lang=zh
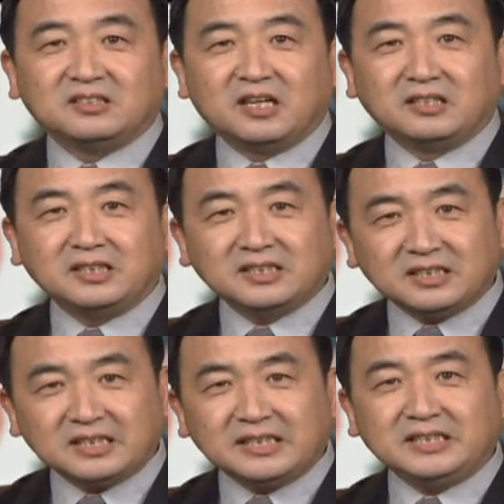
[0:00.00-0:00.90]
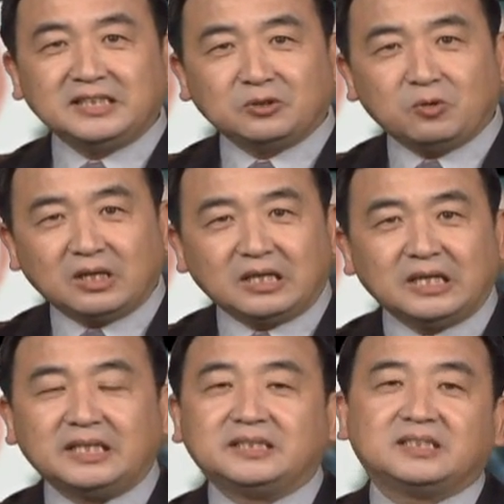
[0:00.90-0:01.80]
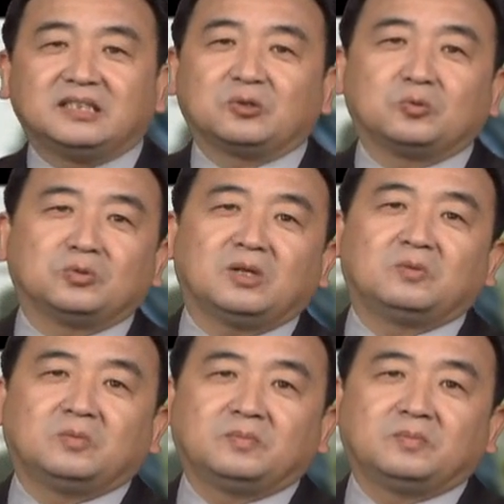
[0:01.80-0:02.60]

曾经进行过类似的公投。